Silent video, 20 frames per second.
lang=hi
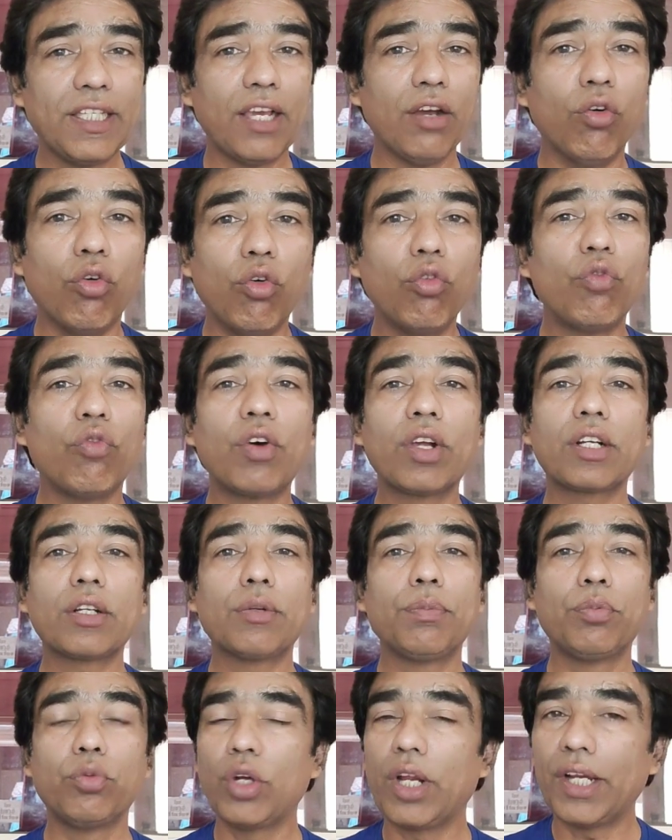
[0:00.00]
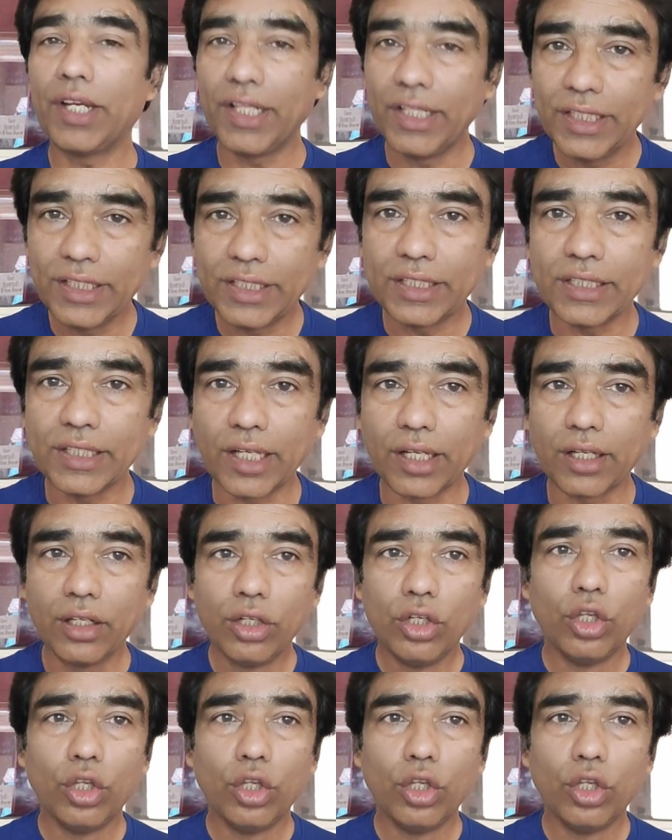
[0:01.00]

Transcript: ये होमवर्क पूरा नहीं किया